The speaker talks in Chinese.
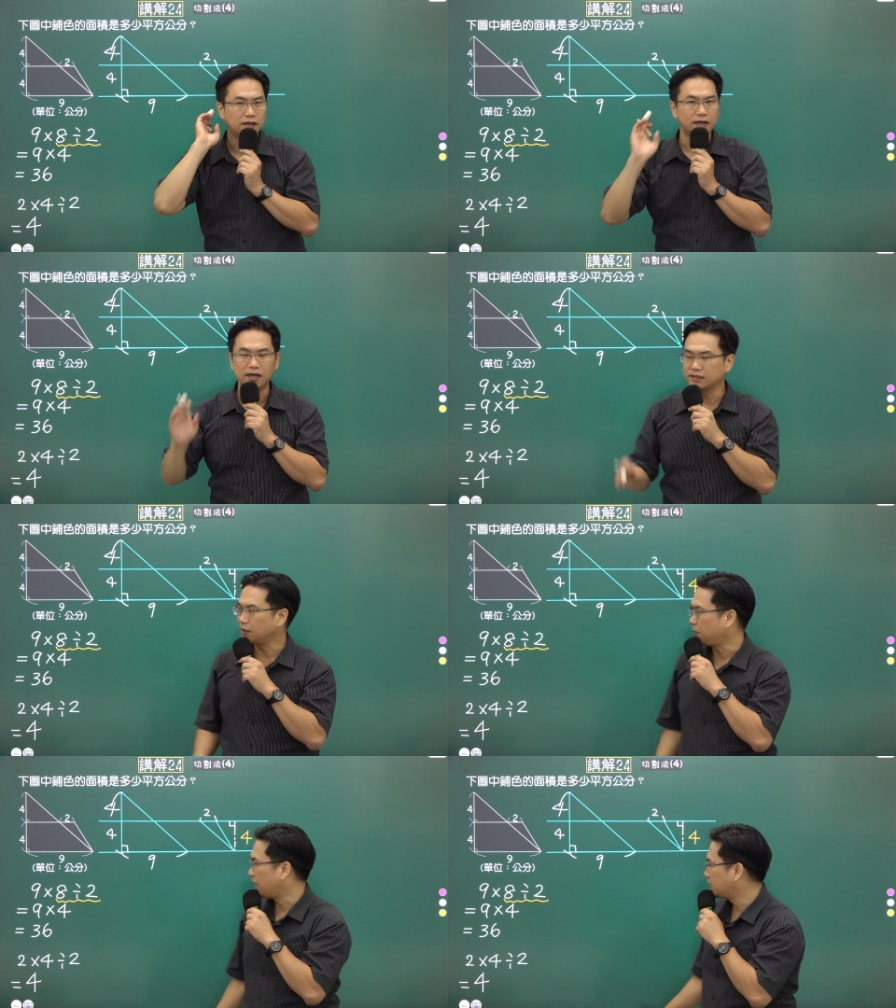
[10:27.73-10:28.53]
然后再
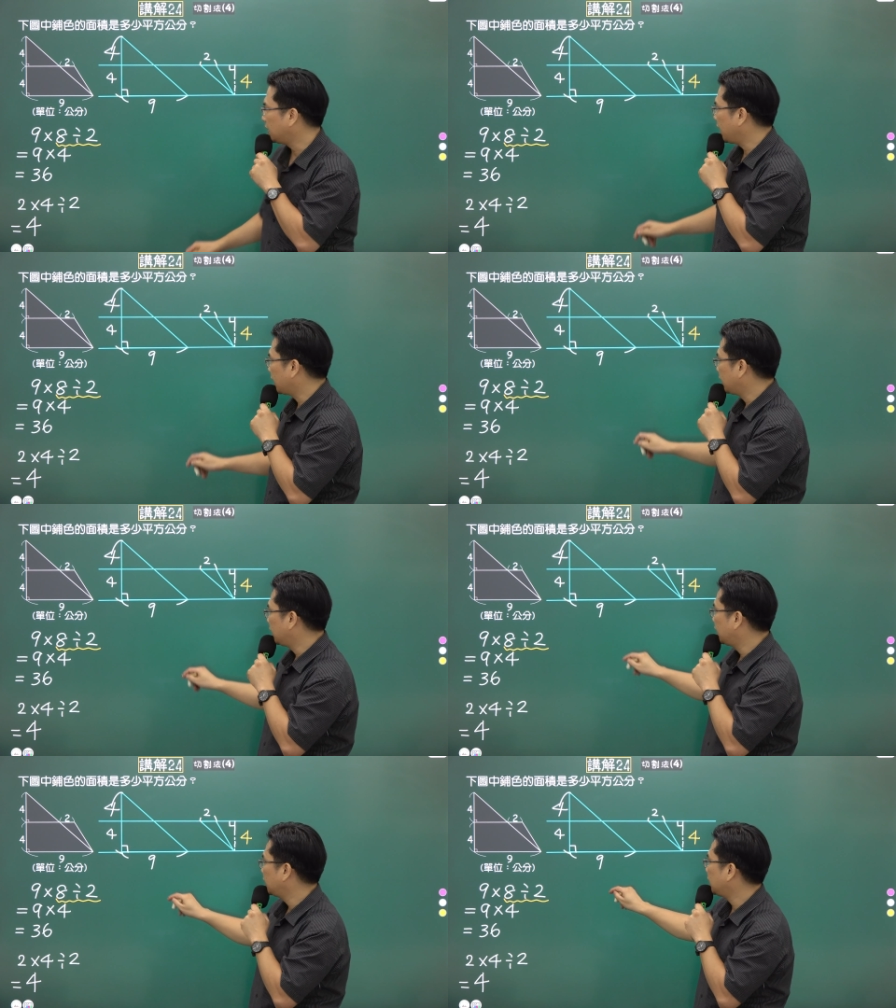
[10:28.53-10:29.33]
把这两
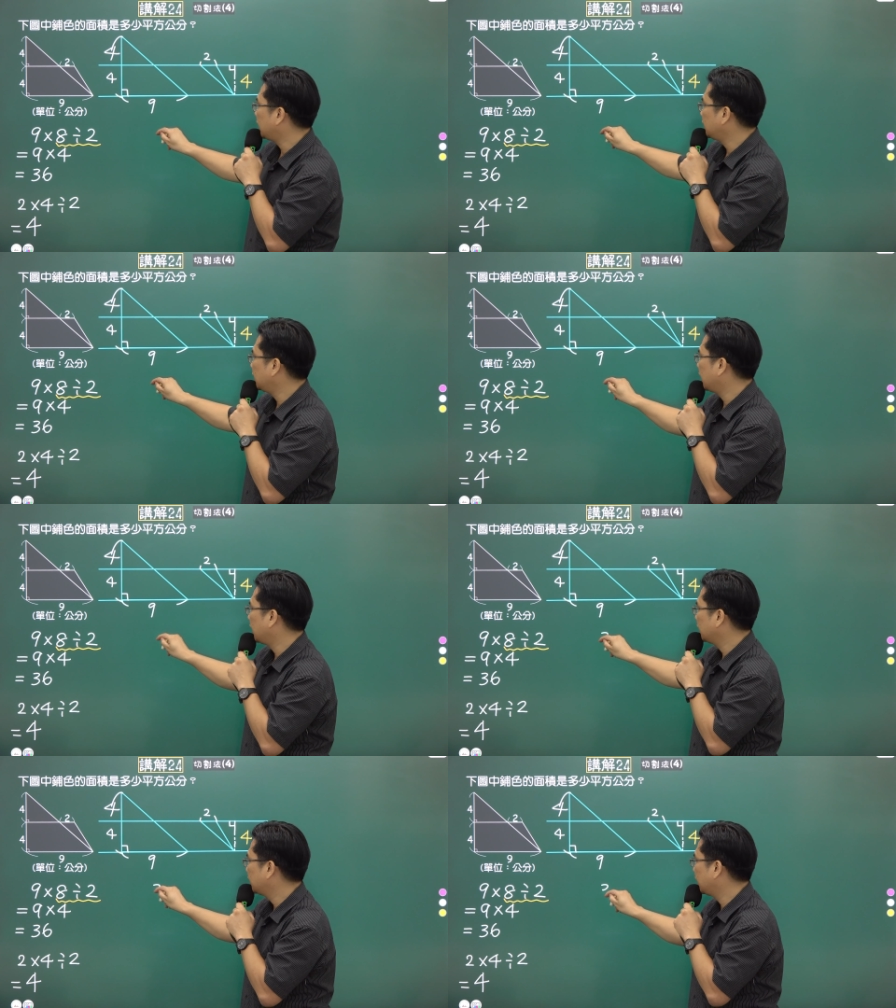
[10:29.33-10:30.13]
个加起
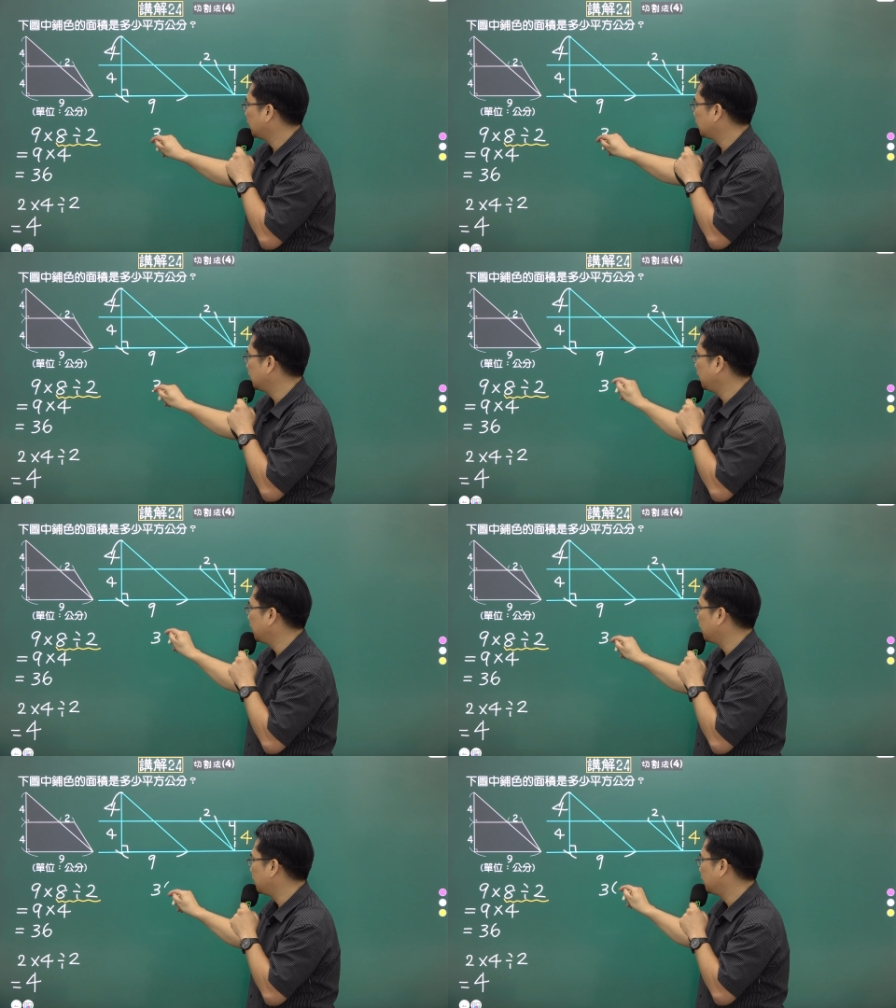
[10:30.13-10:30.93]
来，
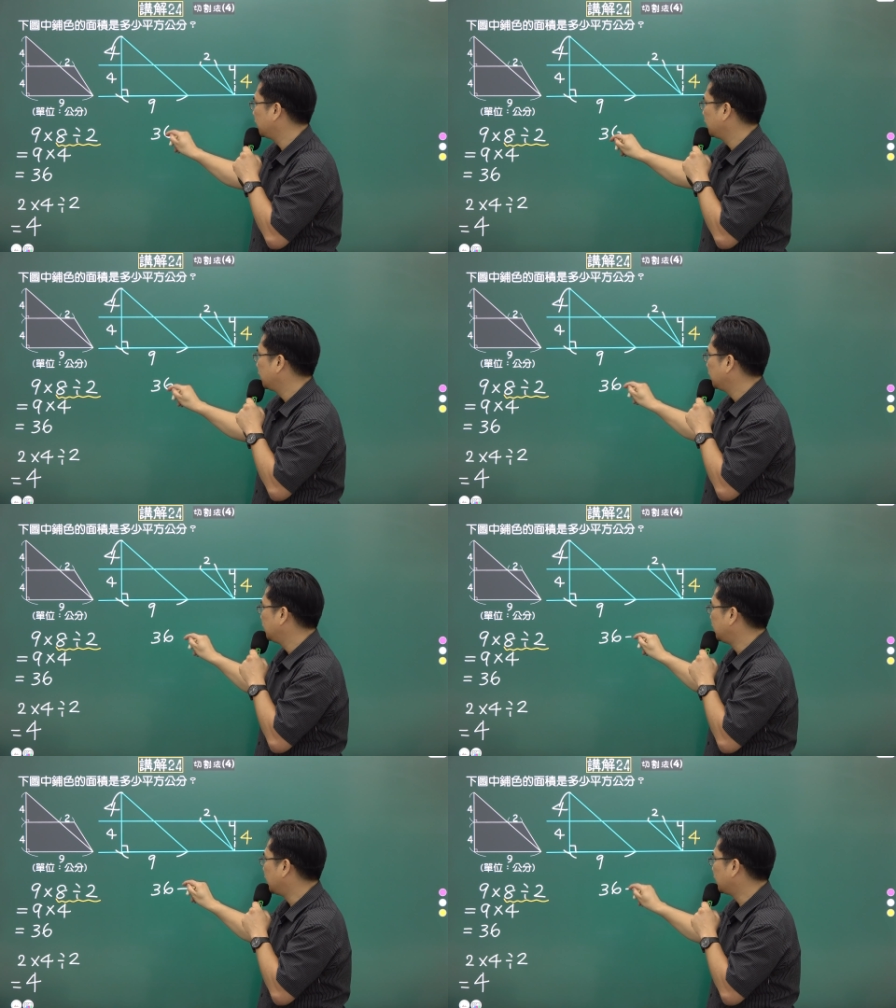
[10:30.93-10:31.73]
36
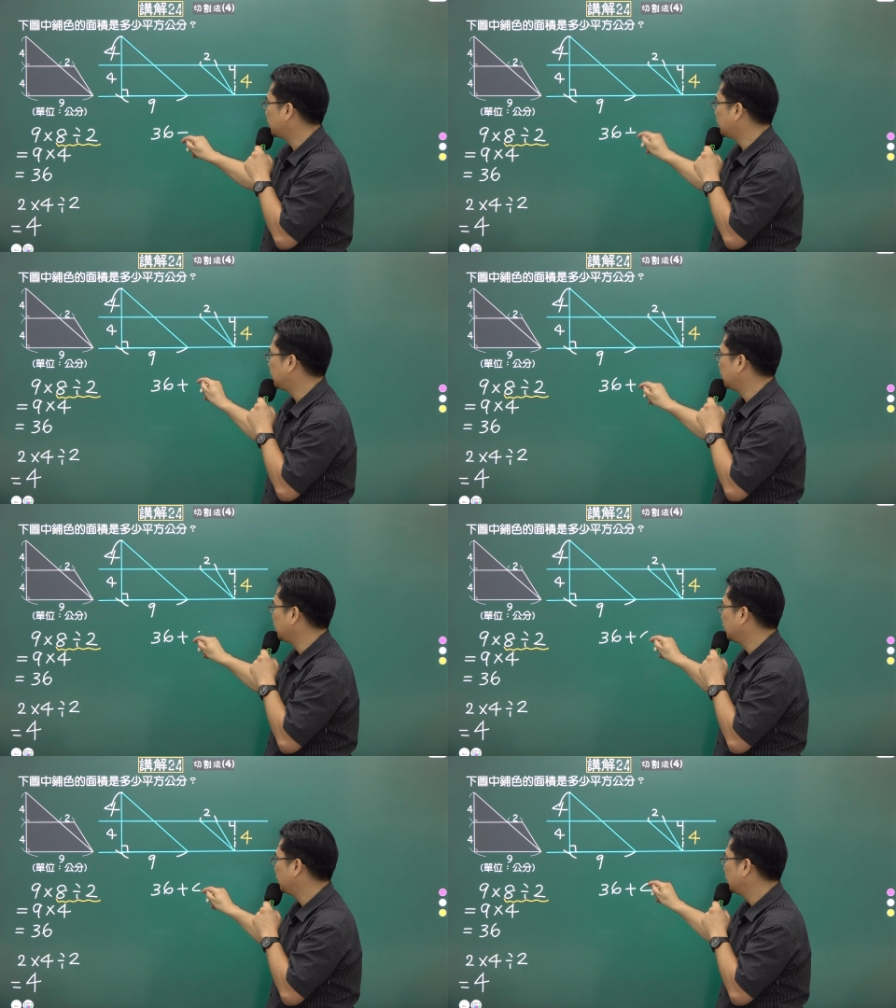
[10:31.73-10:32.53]
加4
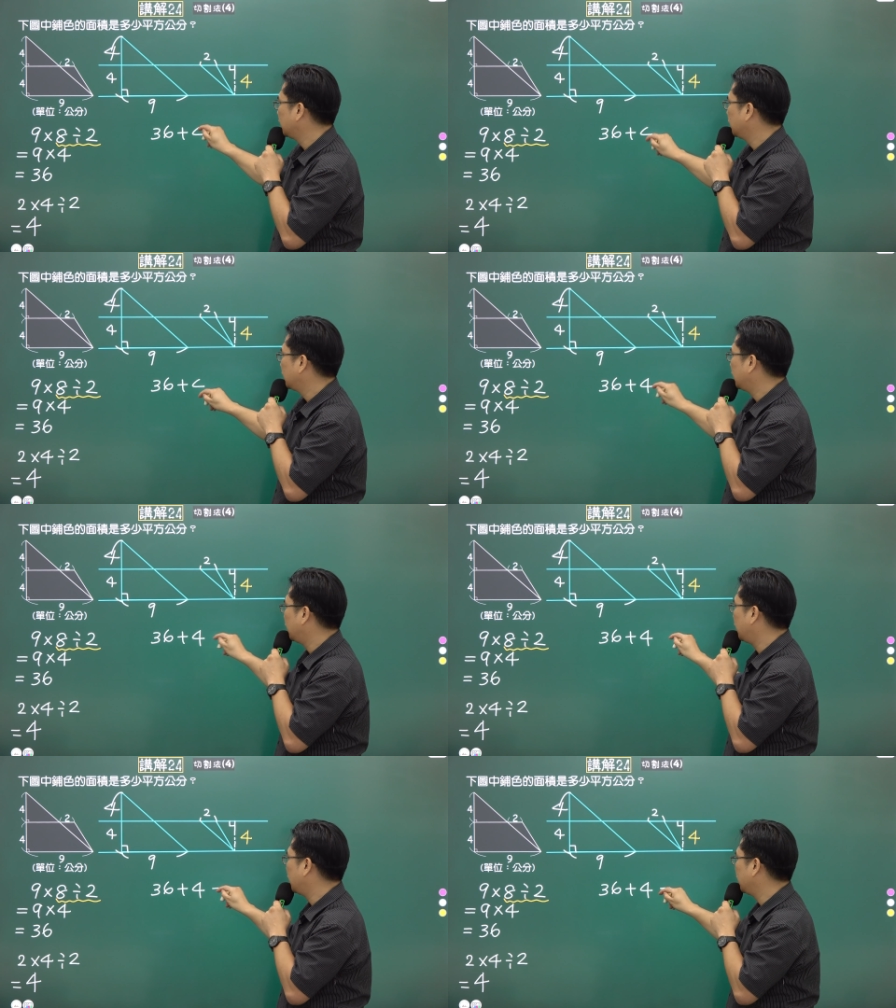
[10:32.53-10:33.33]

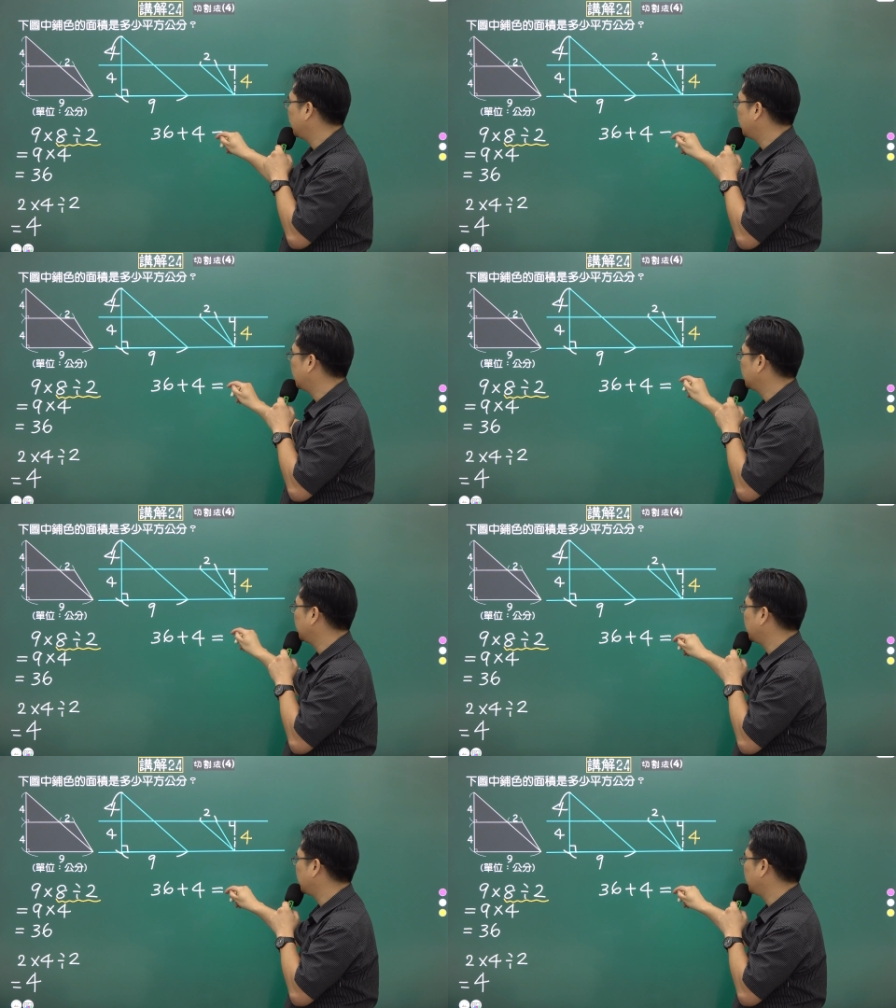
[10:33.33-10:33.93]
啊，然后就